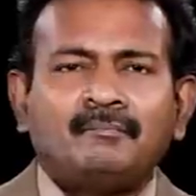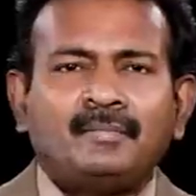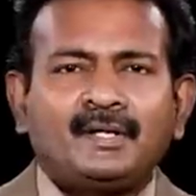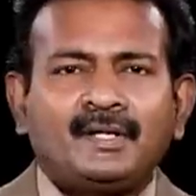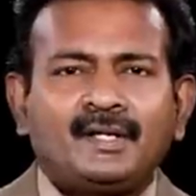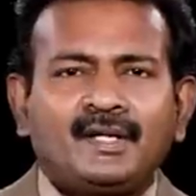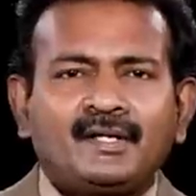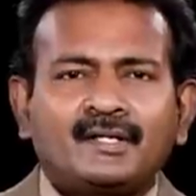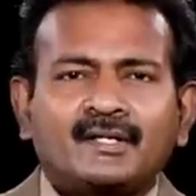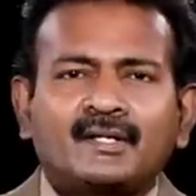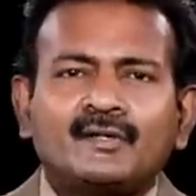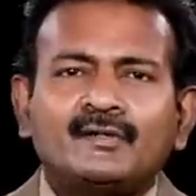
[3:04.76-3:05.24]

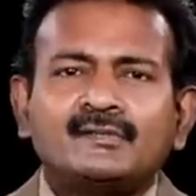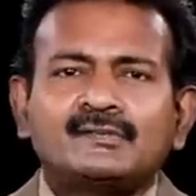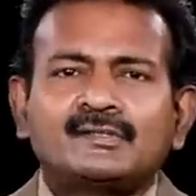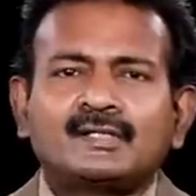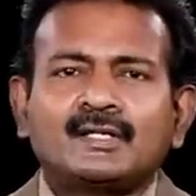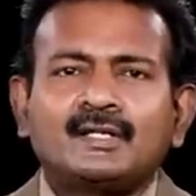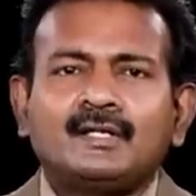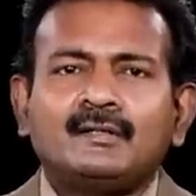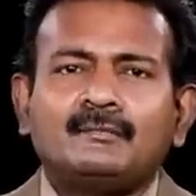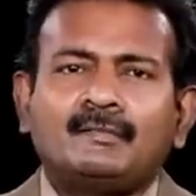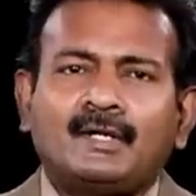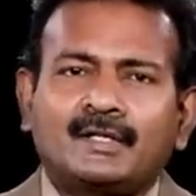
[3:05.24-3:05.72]
பிரிட்டிஷ்
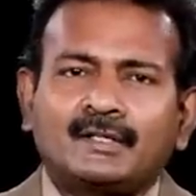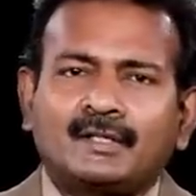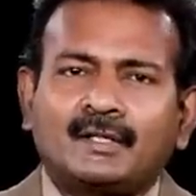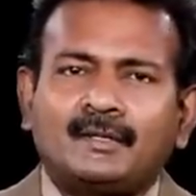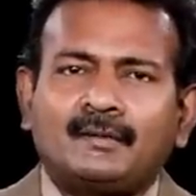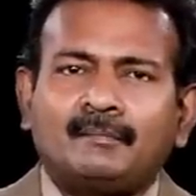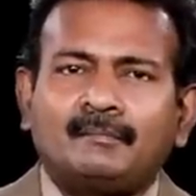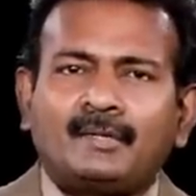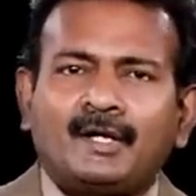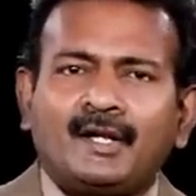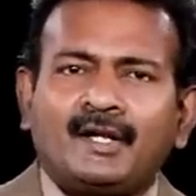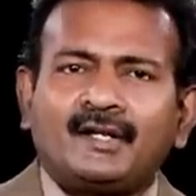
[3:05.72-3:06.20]
கவுன்சில் அந்த
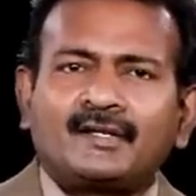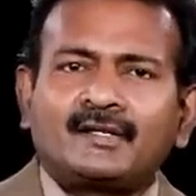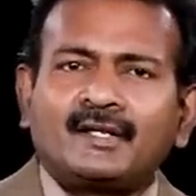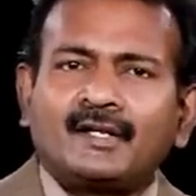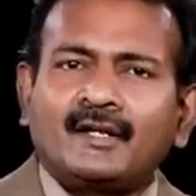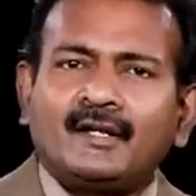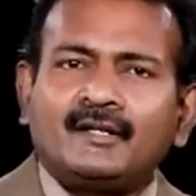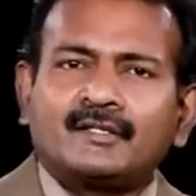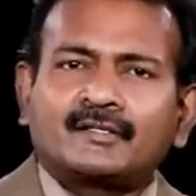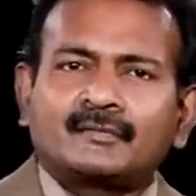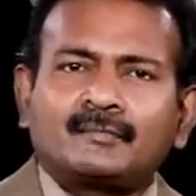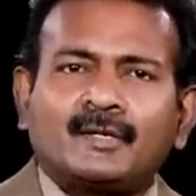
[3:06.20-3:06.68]
பிரிட்டிஷ்
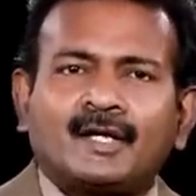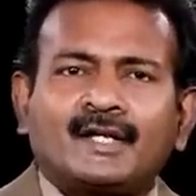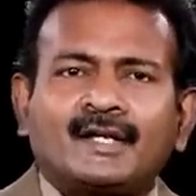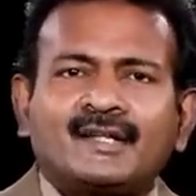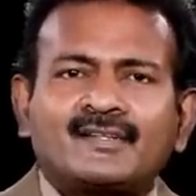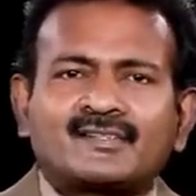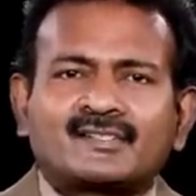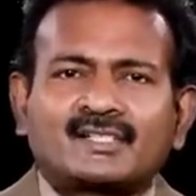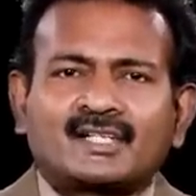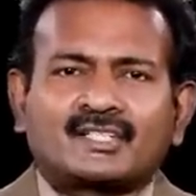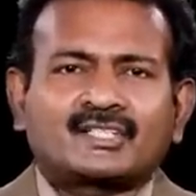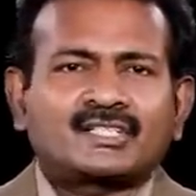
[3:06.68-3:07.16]
இங்கிலீஷ் மாதிரி
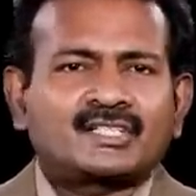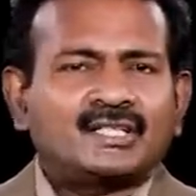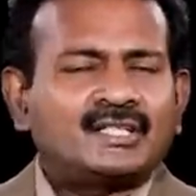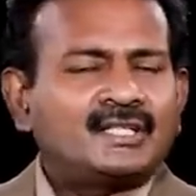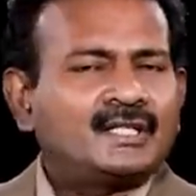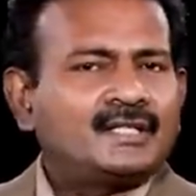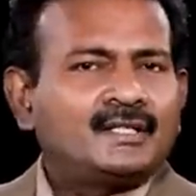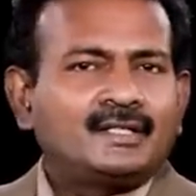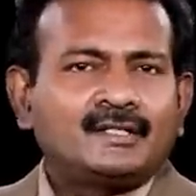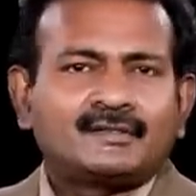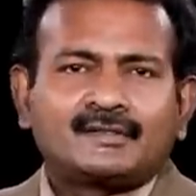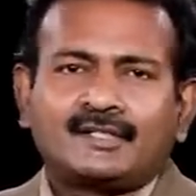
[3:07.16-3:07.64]

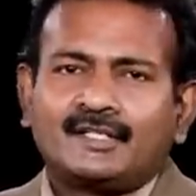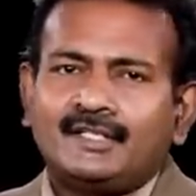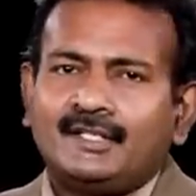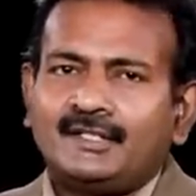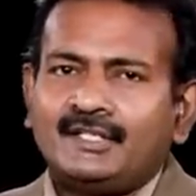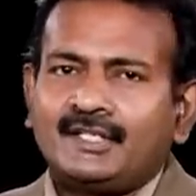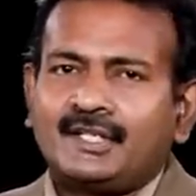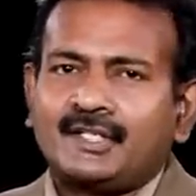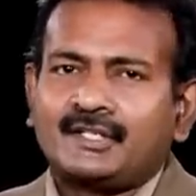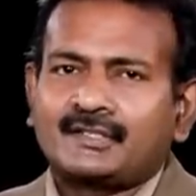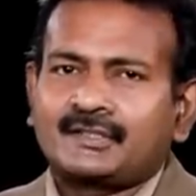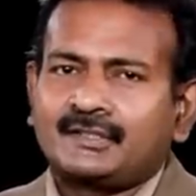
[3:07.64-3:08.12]
ஸ்ட்ரக்சர்டு
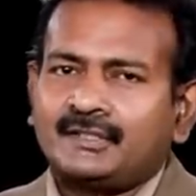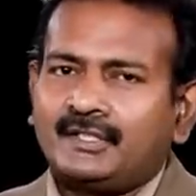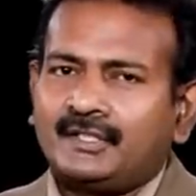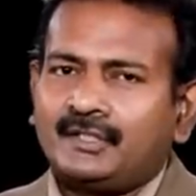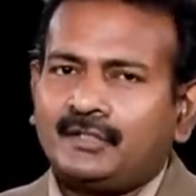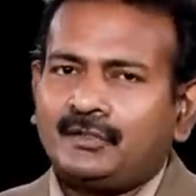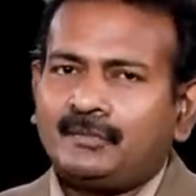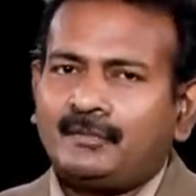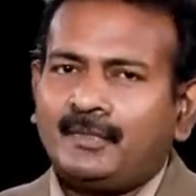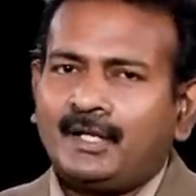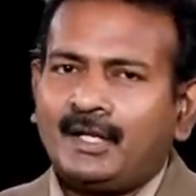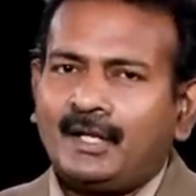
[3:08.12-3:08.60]
எஜுகேஷன்
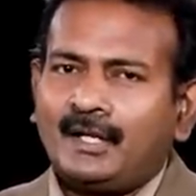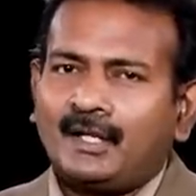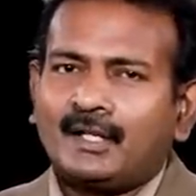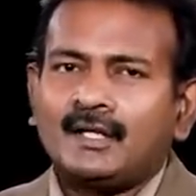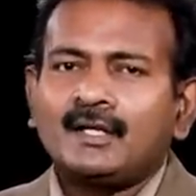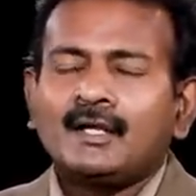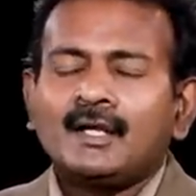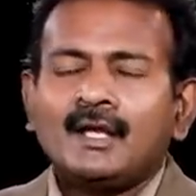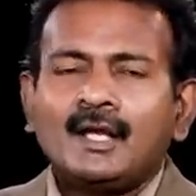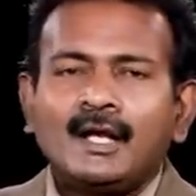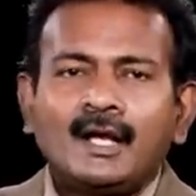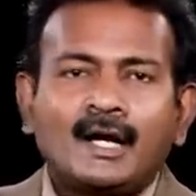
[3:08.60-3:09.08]
எதுவுமே இல்லை
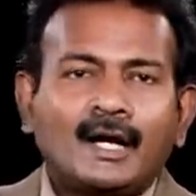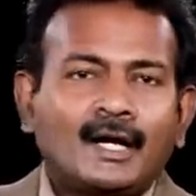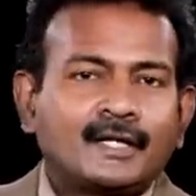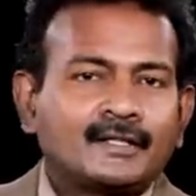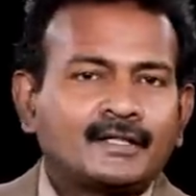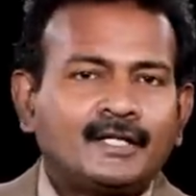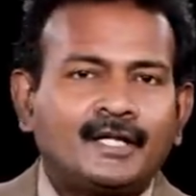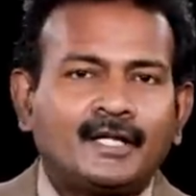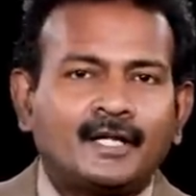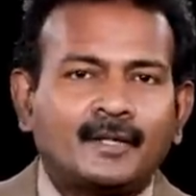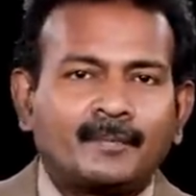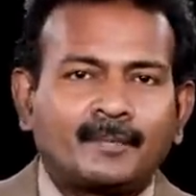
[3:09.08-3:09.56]

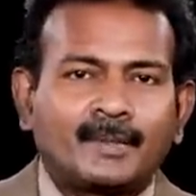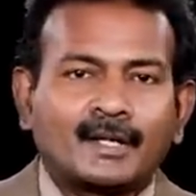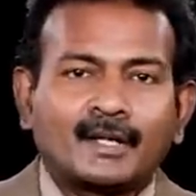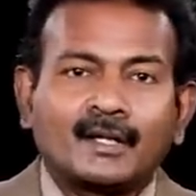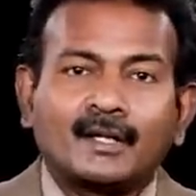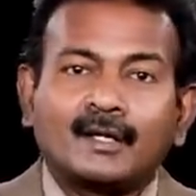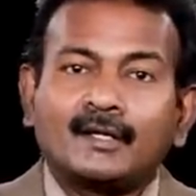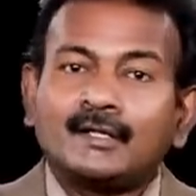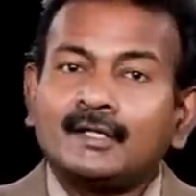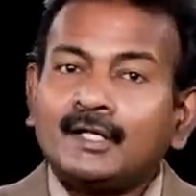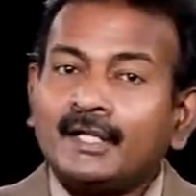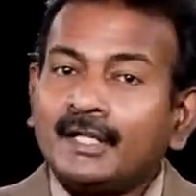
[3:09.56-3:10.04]
அது நீங்கள்
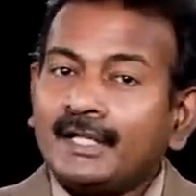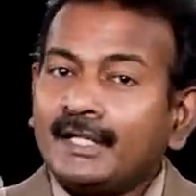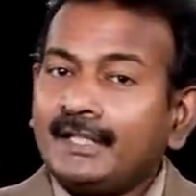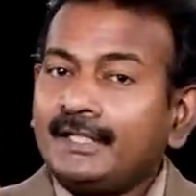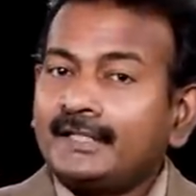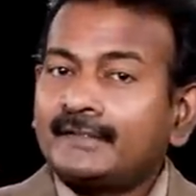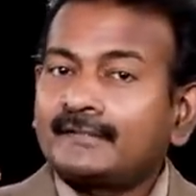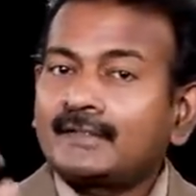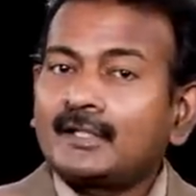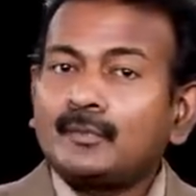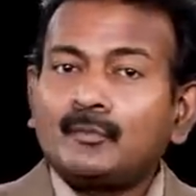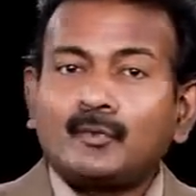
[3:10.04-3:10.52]
பண்ணலாம்
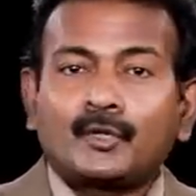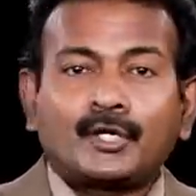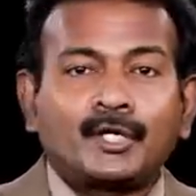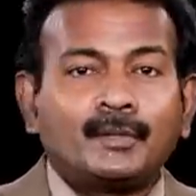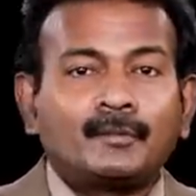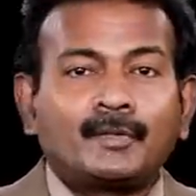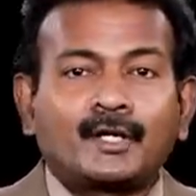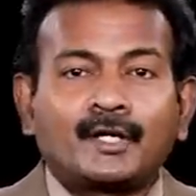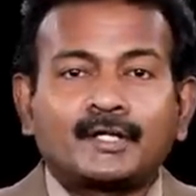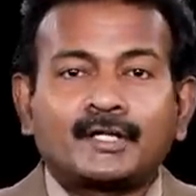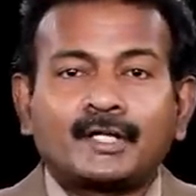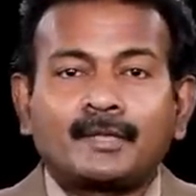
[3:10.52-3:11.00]
இதை விட
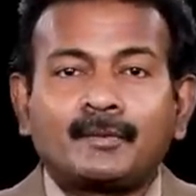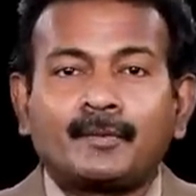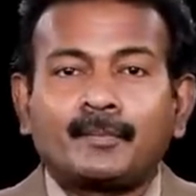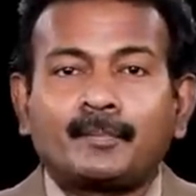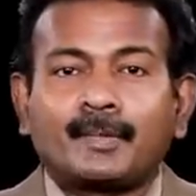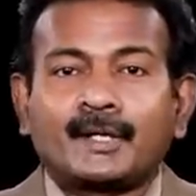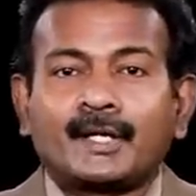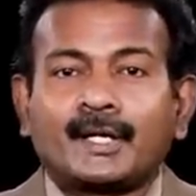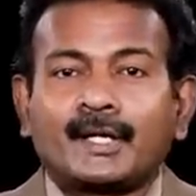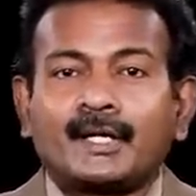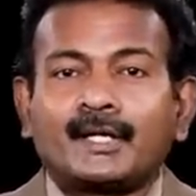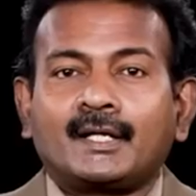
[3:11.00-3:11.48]
முக்கியமான தெரியுமா
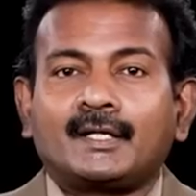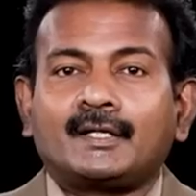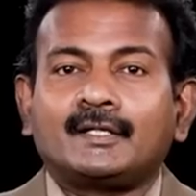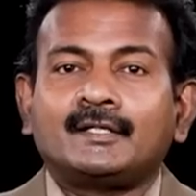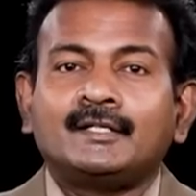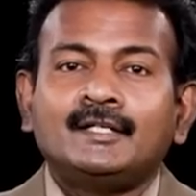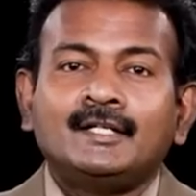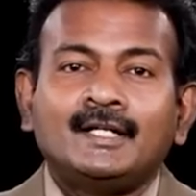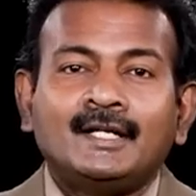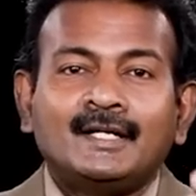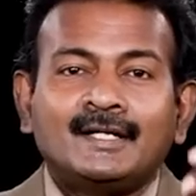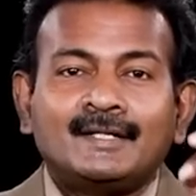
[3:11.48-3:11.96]
பண்ணேன்
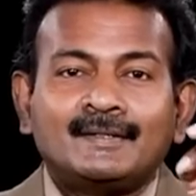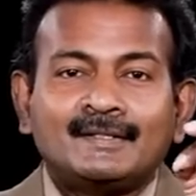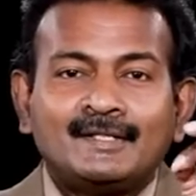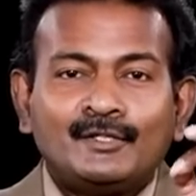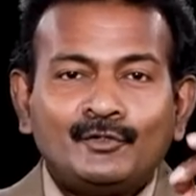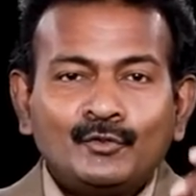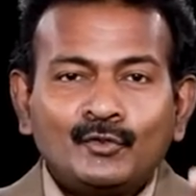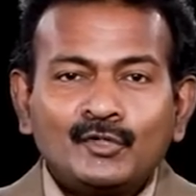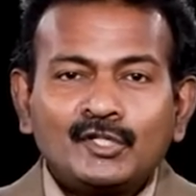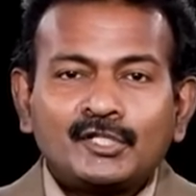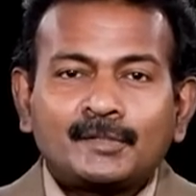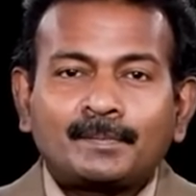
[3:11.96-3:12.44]

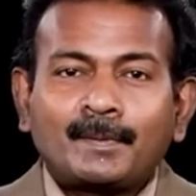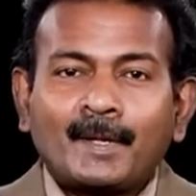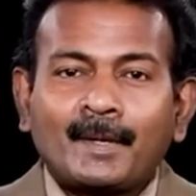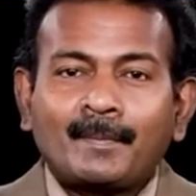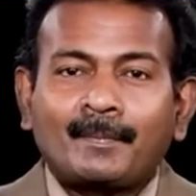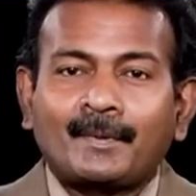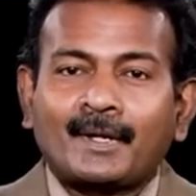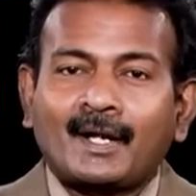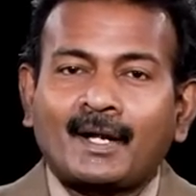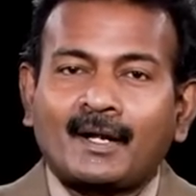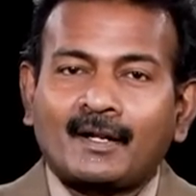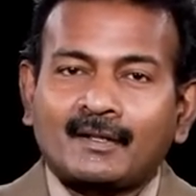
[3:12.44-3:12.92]
நியூஸ்
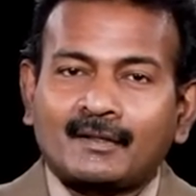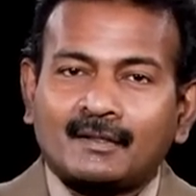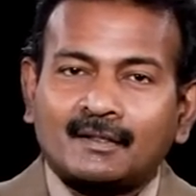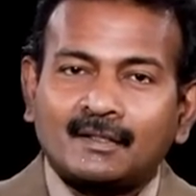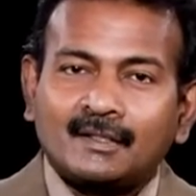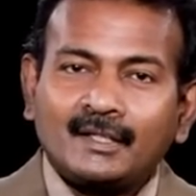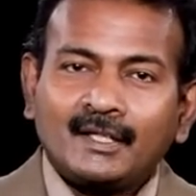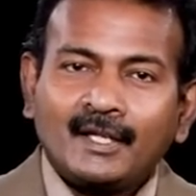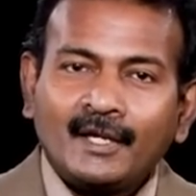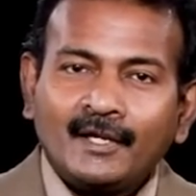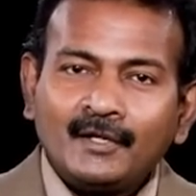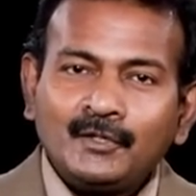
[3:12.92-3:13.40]
பேப்பர் எடுத்து
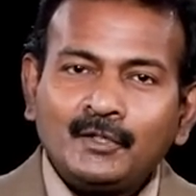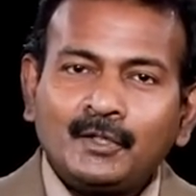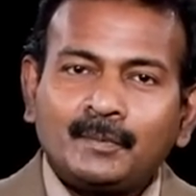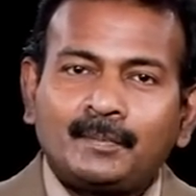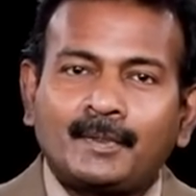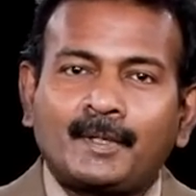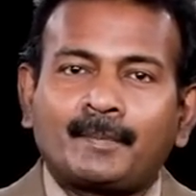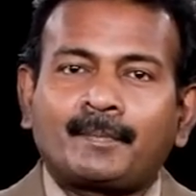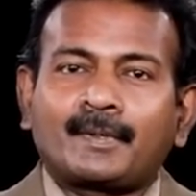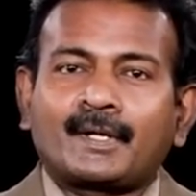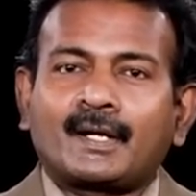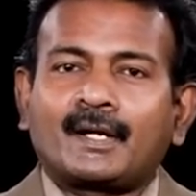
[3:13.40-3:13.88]
ஹிண்டு
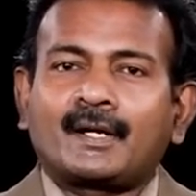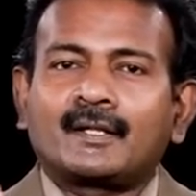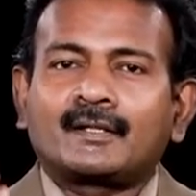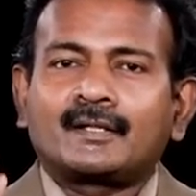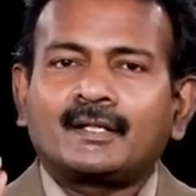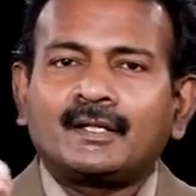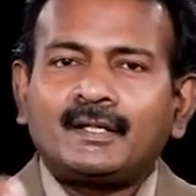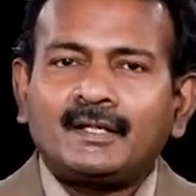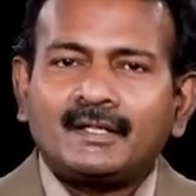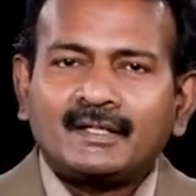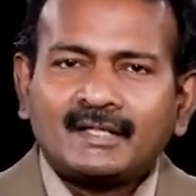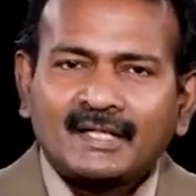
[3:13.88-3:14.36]
பேப்பர் எடுத்து